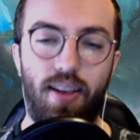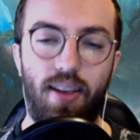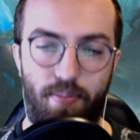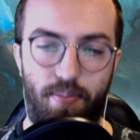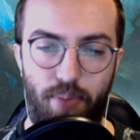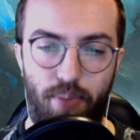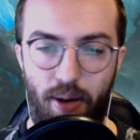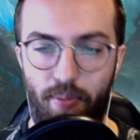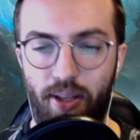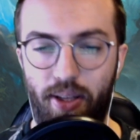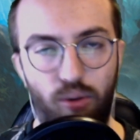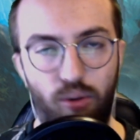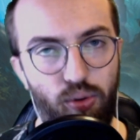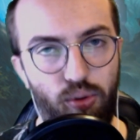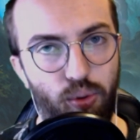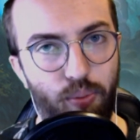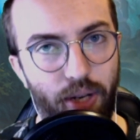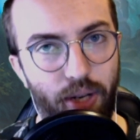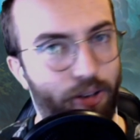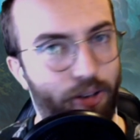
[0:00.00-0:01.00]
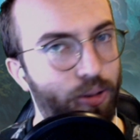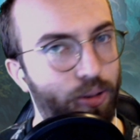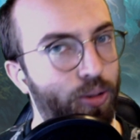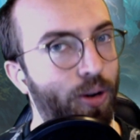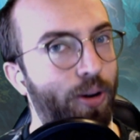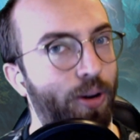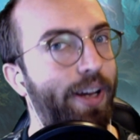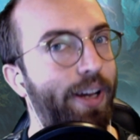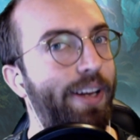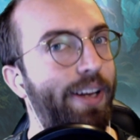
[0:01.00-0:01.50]
Premetto
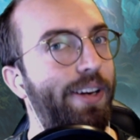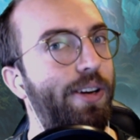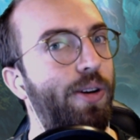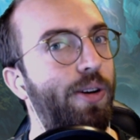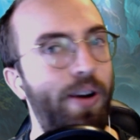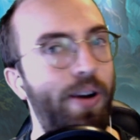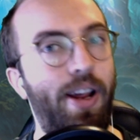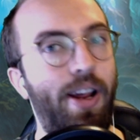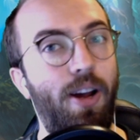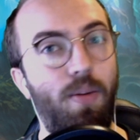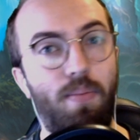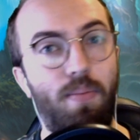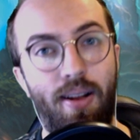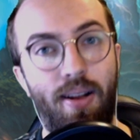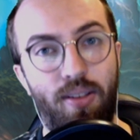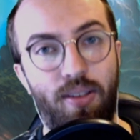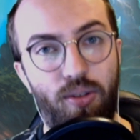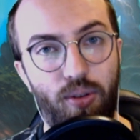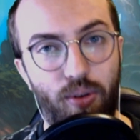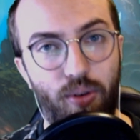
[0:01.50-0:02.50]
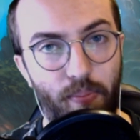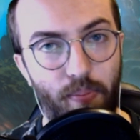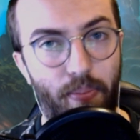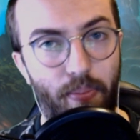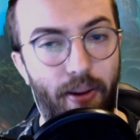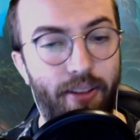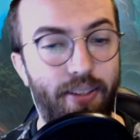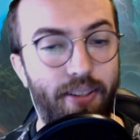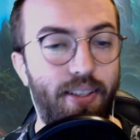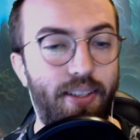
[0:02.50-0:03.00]
subito che non è un mazzo
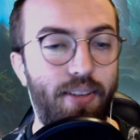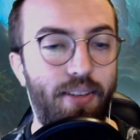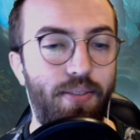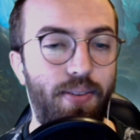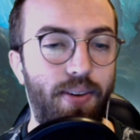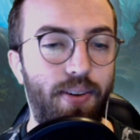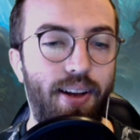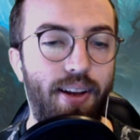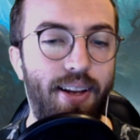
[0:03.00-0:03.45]
competitive,